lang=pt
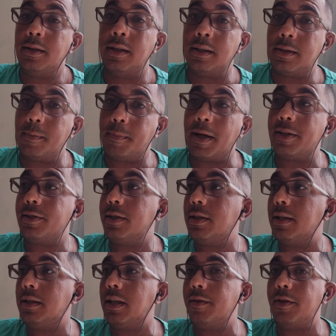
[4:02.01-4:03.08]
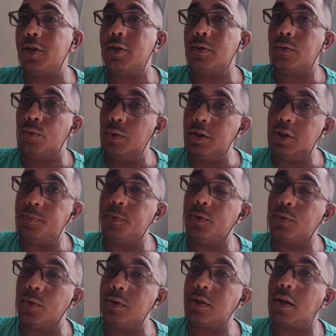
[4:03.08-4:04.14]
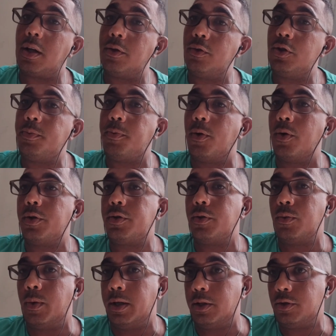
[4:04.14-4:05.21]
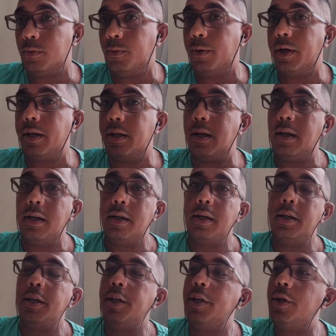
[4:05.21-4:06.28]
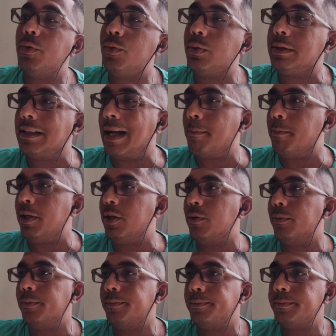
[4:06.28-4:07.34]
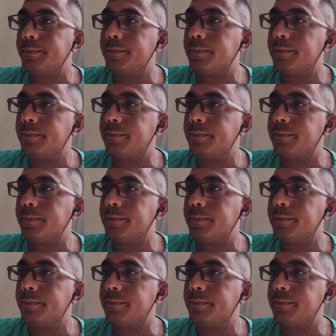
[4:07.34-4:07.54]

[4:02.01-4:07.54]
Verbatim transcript: Nessa partida teve duas expulsões ao lado do esporte, o Ederson Moreira e o Sabino.